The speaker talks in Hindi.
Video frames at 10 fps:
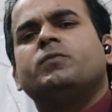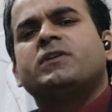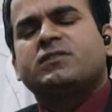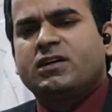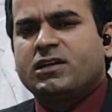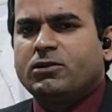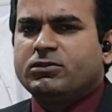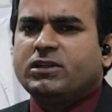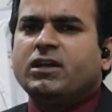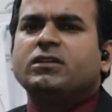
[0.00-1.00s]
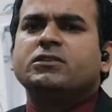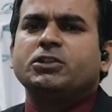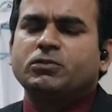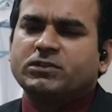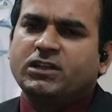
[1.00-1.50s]
ऊपर से आ रहा होता है
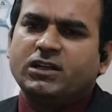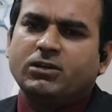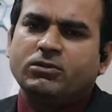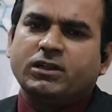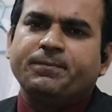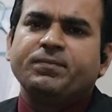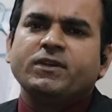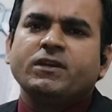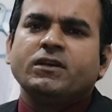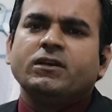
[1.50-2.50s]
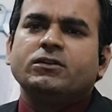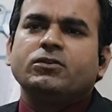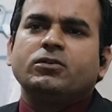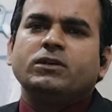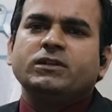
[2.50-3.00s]
अंतड़ियों से आ रहा होता है
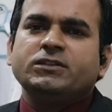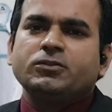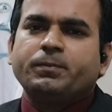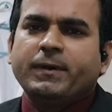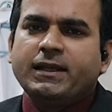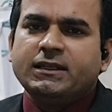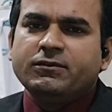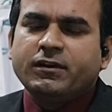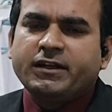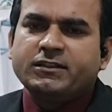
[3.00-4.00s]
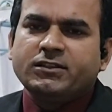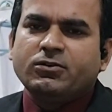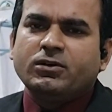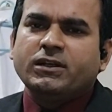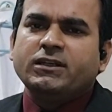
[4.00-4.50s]
तो जो पहली वैरायटी
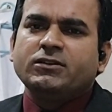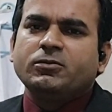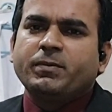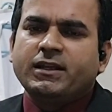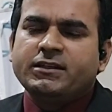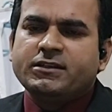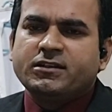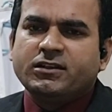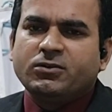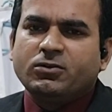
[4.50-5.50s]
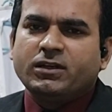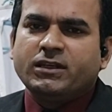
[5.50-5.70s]
हो गई जो पहली डिग्री हो